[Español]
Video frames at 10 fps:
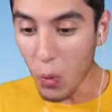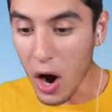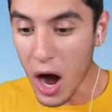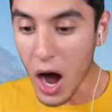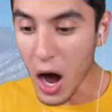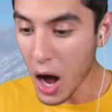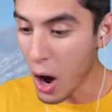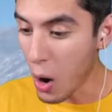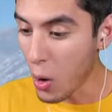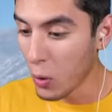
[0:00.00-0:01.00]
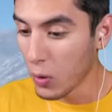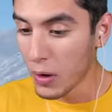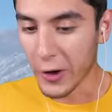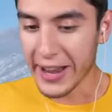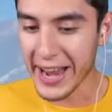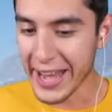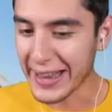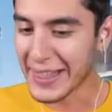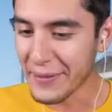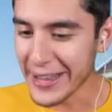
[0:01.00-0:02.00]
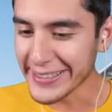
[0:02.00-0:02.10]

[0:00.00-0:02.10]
¡Wow! Oigan, debería